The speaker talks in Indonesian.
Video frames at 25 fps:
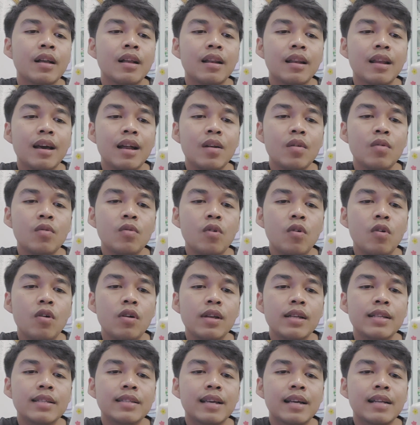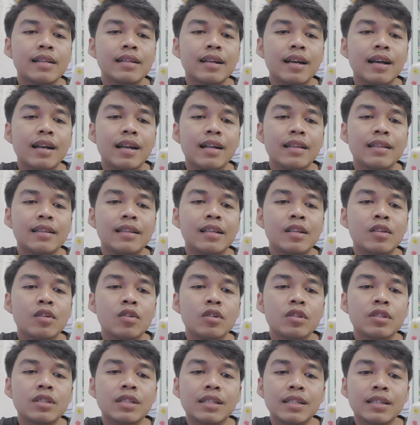lalu oleskan kaladin
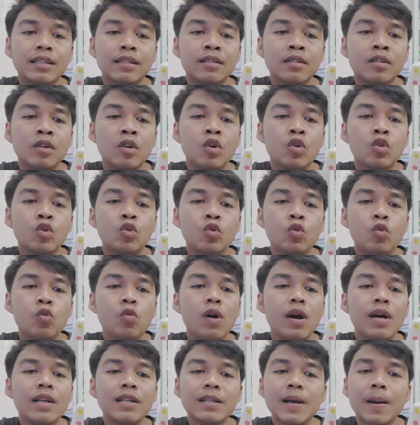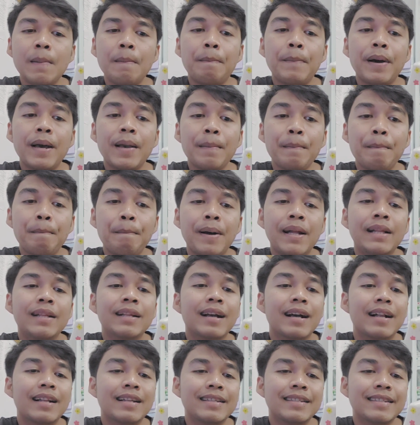lotion 2-4
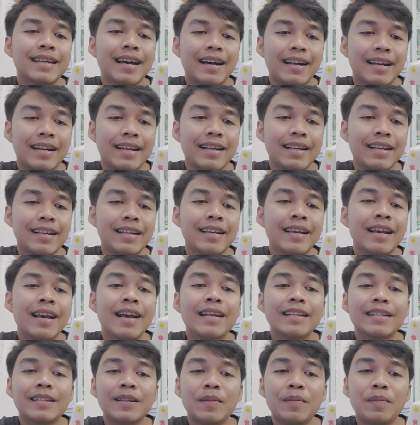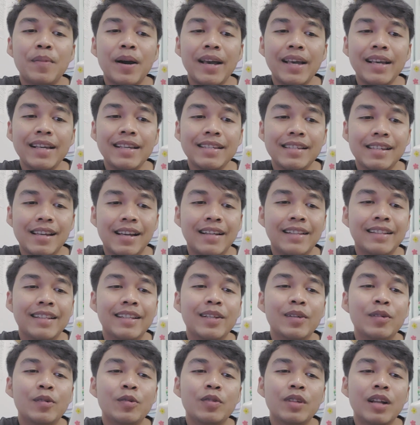kali sehari sebaiknya
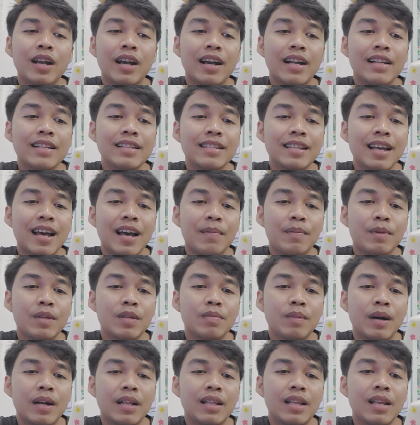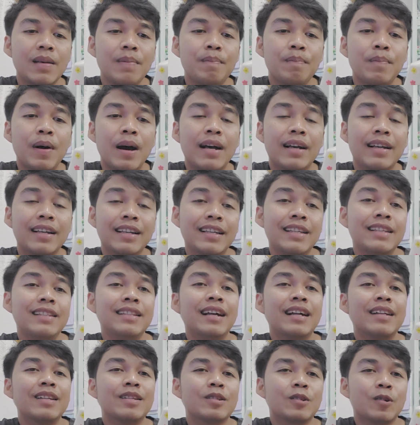digunakan sehabis mandi pagi
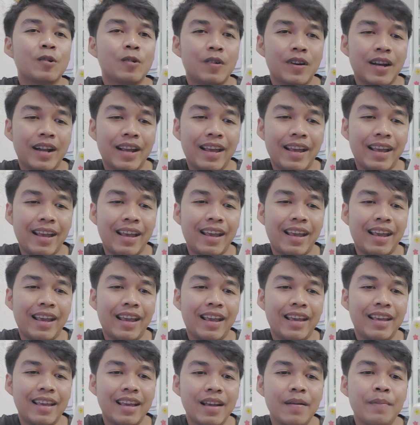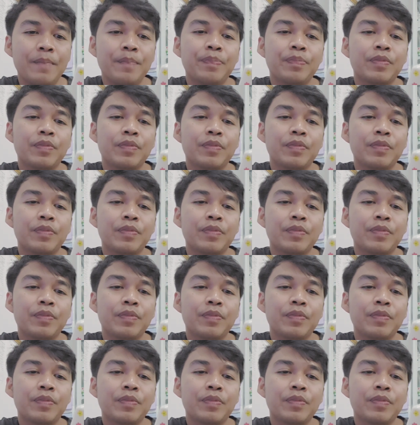dan sore ya